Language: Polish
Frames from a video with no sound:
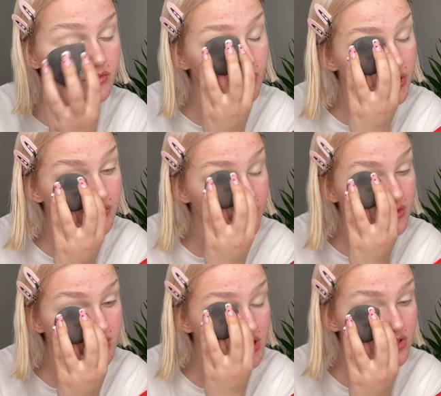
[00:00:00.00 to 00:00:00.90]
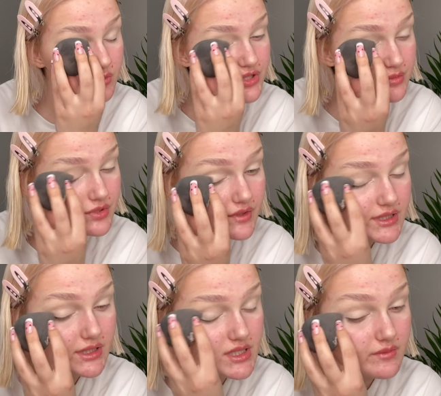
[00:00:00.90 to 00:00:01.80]
w moim wieku zaczęło przybywać,
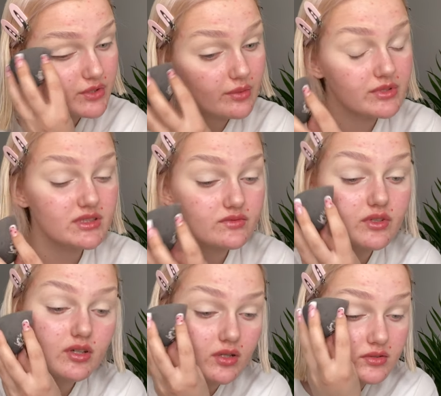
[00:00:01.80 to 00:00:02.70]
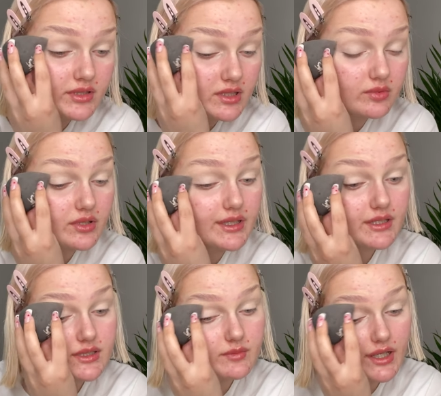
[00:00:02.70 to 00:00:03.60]
ja też zmieniłam trochę swój content, bo tutaj
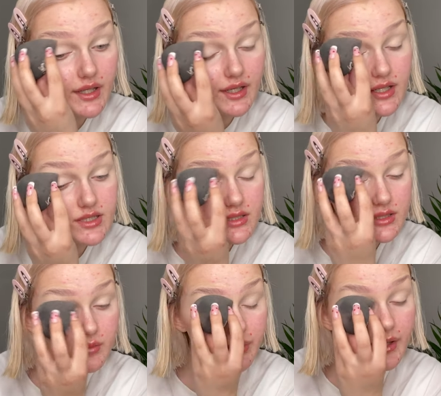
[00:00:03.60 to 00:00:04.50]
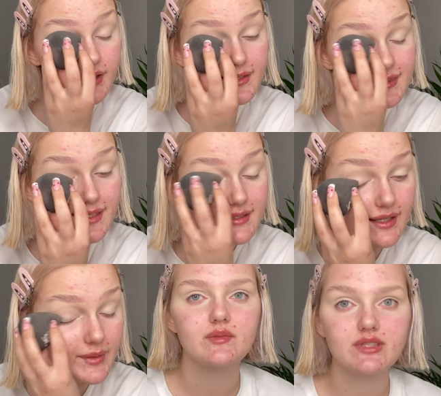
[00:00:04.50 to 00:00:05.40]
jakieś makijaże itp.
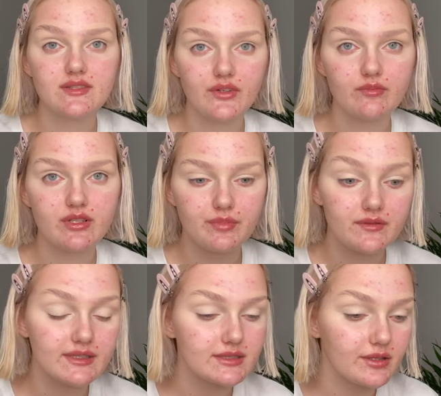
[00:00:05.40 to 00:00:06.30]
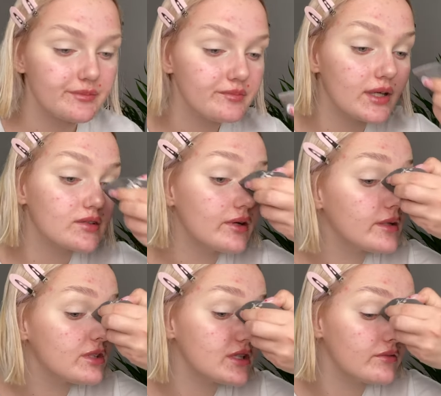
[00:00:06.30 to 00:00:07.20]
itd. Przed swoją przeprowadzką, bo aktualnie
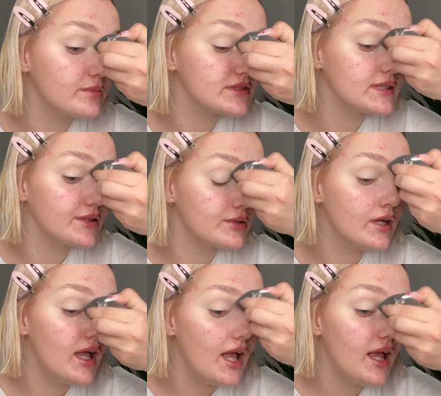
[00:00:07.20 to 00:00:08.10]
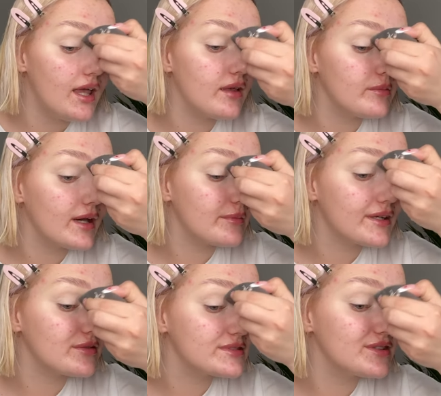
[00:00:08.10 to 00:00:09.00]
mieszkam w Poznaniu, e, miałam
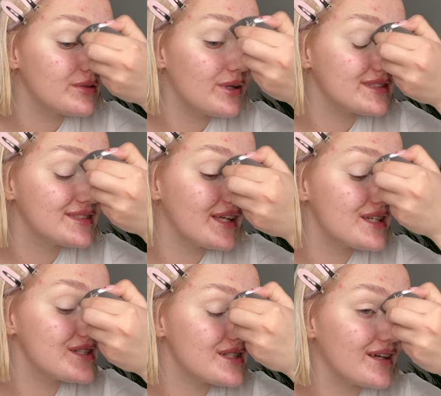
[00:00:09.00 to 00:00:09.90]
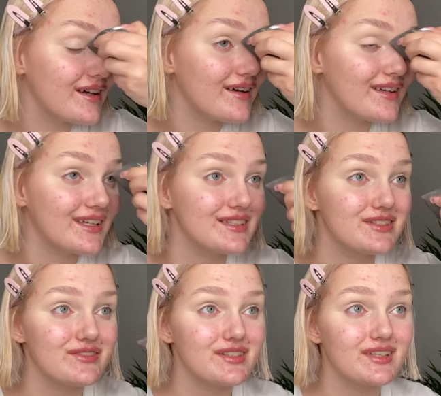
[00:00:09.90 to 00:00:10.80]
taką sytuację, że jakieś
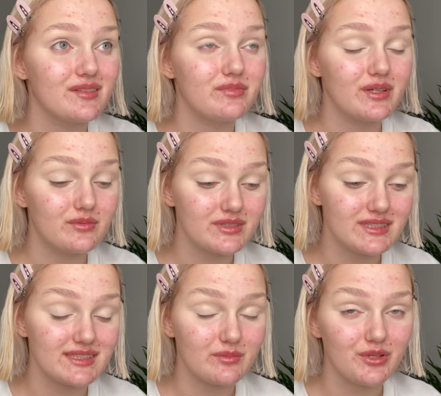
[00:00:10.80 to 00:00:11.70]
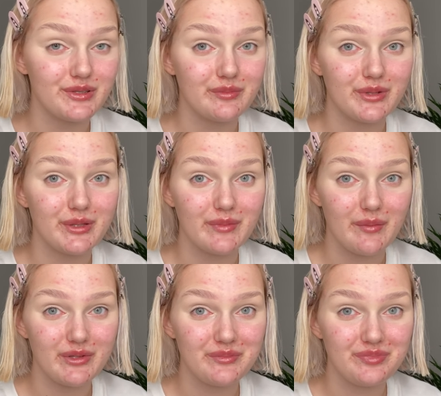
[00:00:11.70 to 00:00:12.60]
dziewczynki biegły za samochodem mojej
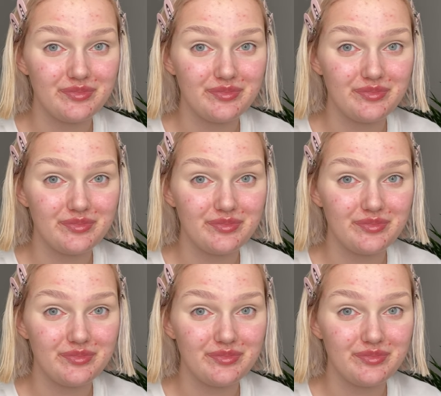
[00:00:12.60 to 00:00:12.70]
mamy.